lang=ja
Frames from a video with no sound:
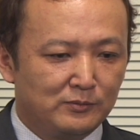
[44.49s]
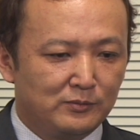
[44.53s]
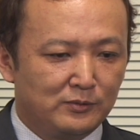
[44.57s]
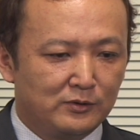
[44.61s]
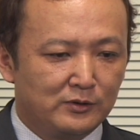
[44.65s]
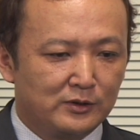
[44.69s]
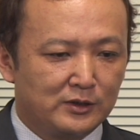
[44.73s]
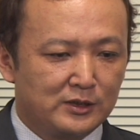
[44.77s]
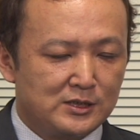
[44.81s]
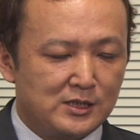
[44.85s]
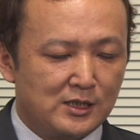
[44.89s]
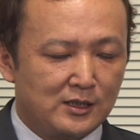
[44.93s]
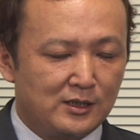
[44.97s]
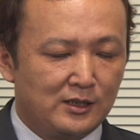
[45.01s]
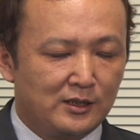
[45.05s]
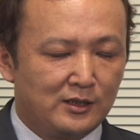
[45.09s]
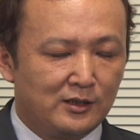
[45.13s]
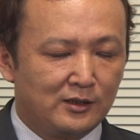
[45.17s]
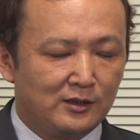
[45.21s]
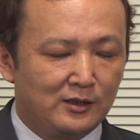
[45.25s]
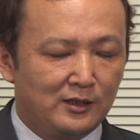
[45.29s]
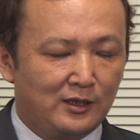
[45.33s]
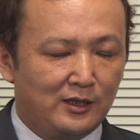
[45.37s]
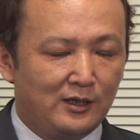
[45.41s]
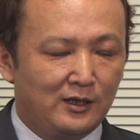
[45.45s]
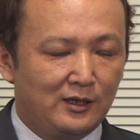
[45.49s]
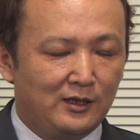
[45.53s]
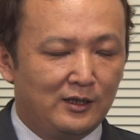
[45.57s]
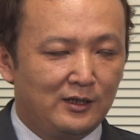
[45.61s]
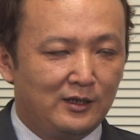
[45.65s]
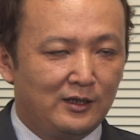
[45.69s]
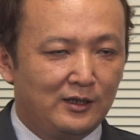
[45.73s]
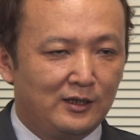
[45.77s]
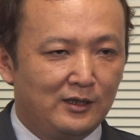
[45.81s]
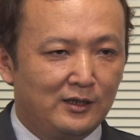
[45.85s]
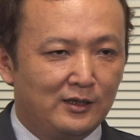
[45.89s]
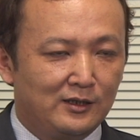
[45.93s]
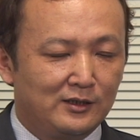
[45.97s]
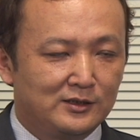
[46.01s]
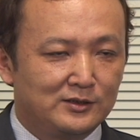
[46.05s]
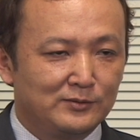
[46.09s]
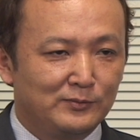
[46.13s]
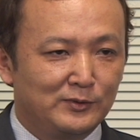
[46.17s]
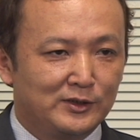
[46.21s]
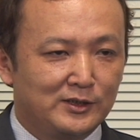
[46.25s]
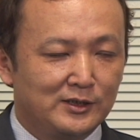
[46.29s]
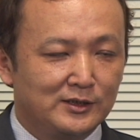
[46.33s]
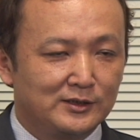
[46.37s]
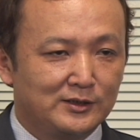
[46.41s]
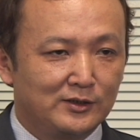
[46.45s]
僕記者会見で、えー、いつ
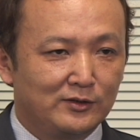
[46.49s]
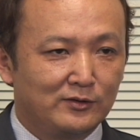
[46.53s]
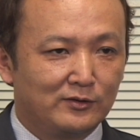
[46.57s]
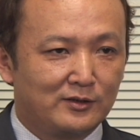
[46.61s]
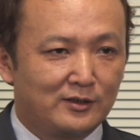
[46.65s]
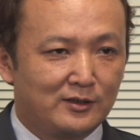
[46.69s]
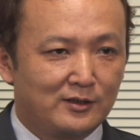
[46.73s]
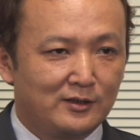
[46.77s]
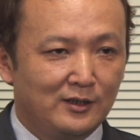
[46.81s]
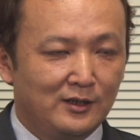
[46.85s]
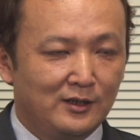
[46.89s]
も言ってるんですけど